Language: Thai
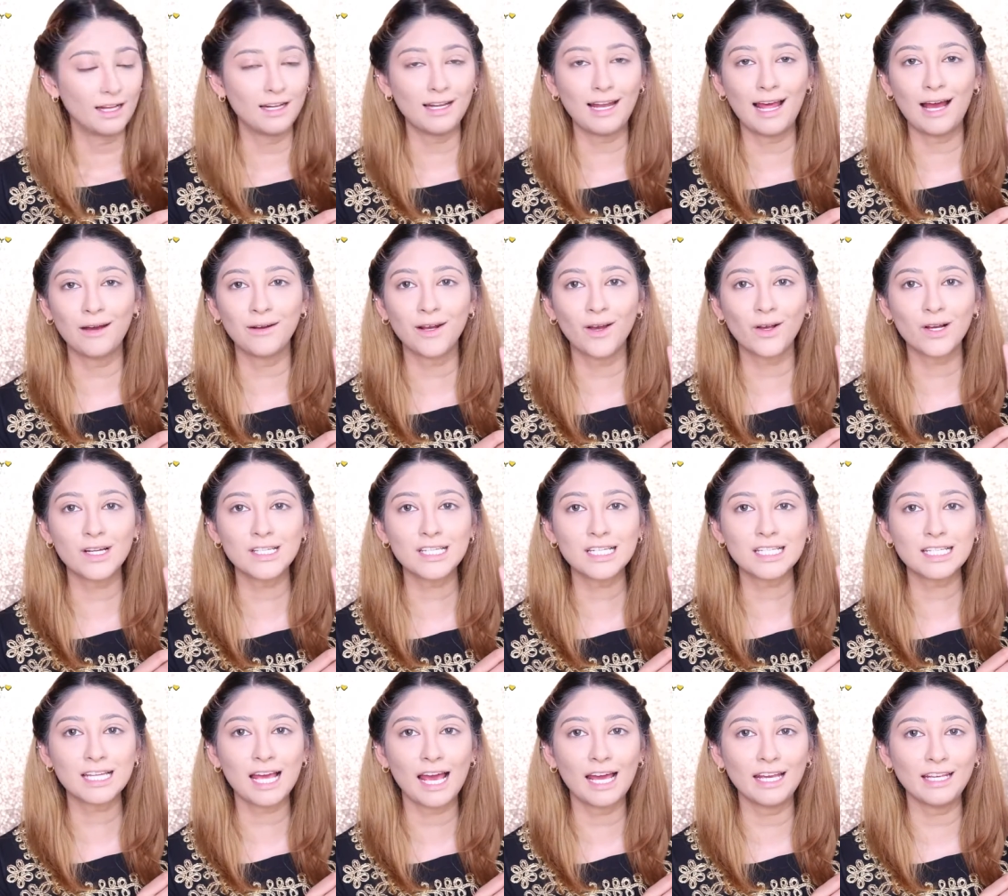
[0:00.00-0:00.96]
แล้วนะก็
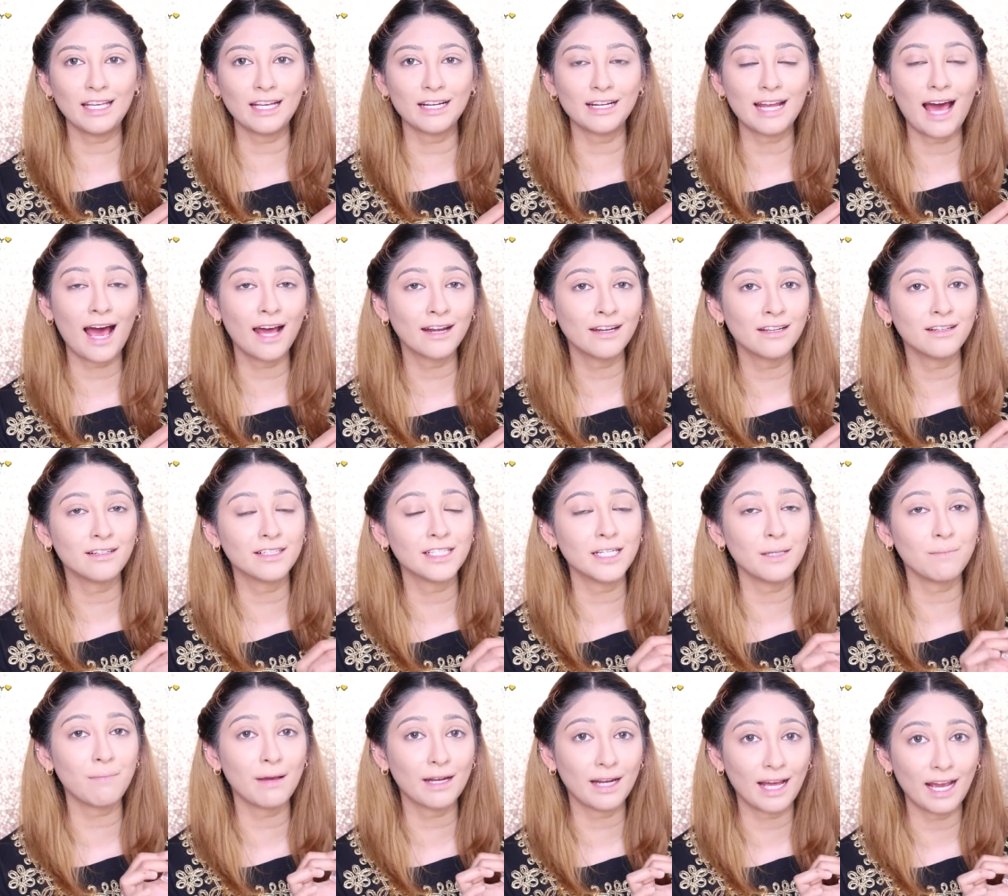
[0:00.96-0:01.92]
จะใช้อีกด้านหนึ่ง
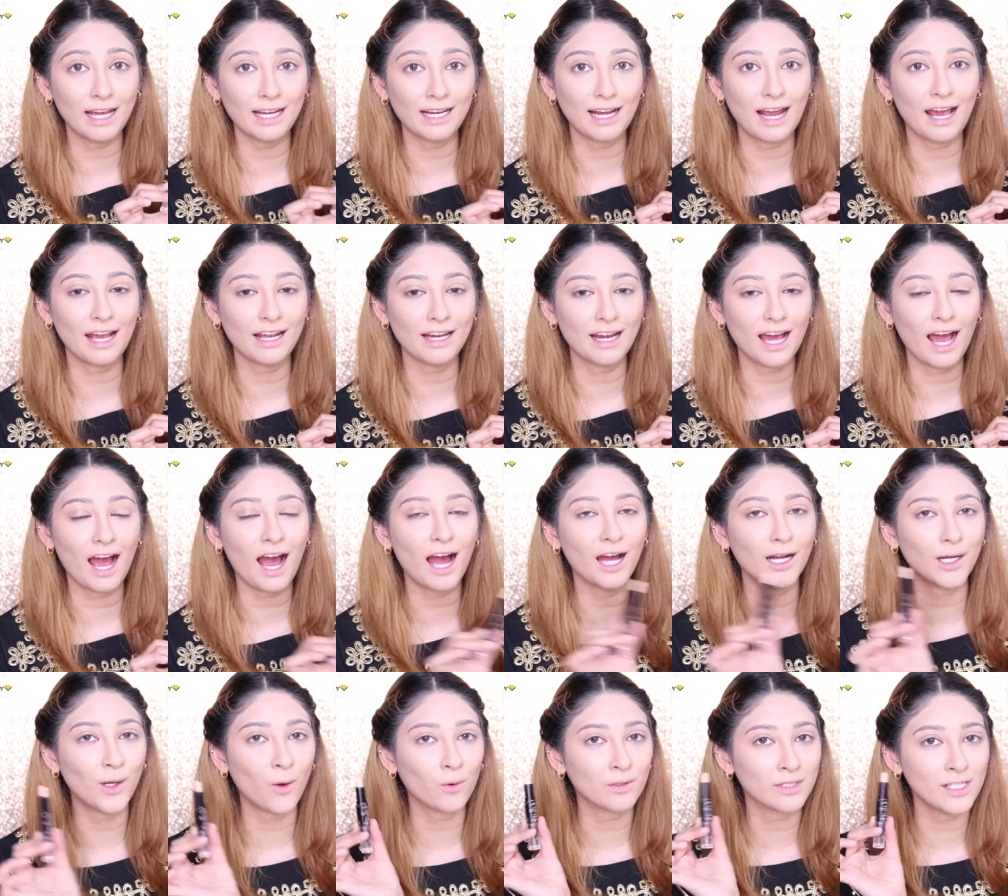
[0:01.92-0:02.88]
ที่เป็นไฮไลท์นะ
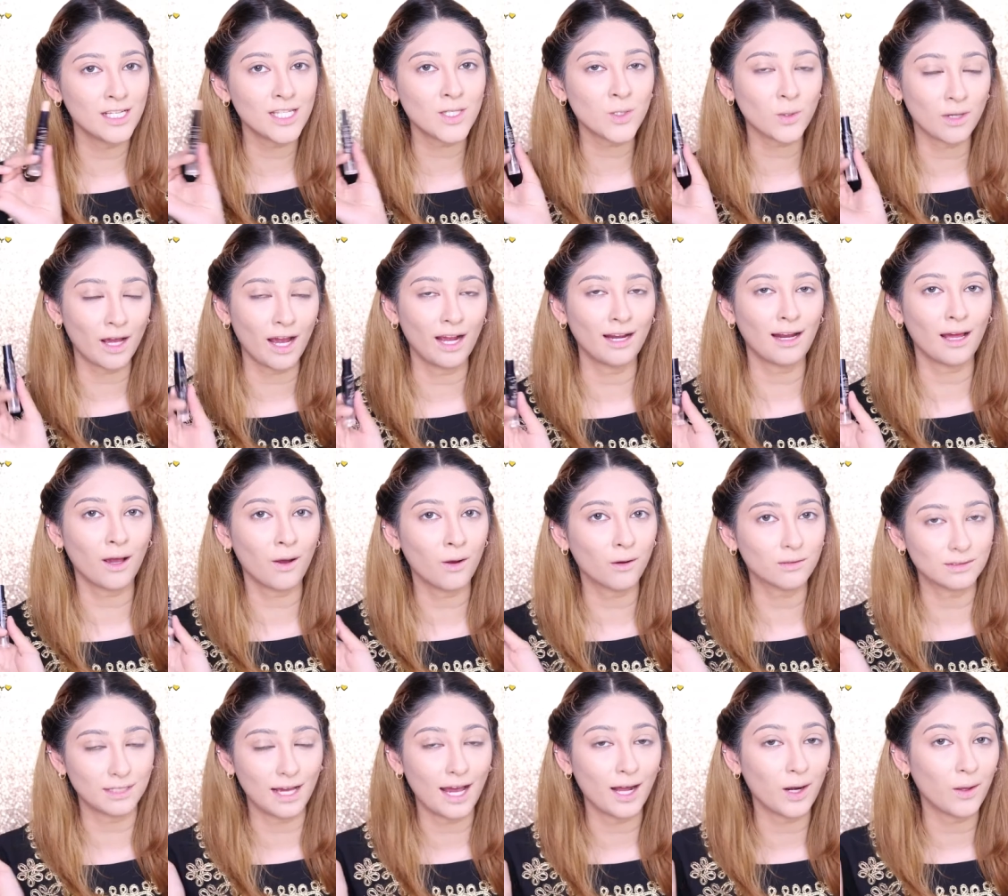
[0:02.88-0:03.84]
คะ ลงที่จุดไฮไลท์ข
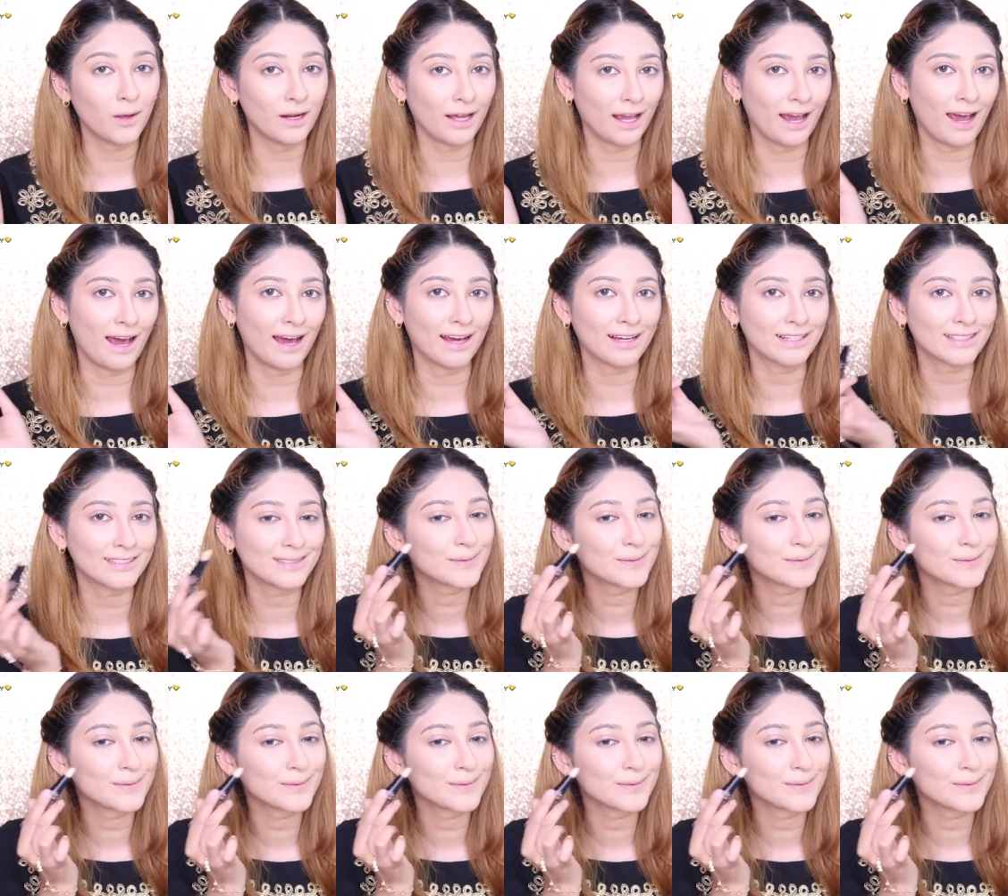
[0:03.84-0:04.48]
องหน้าเราเลยค่ะ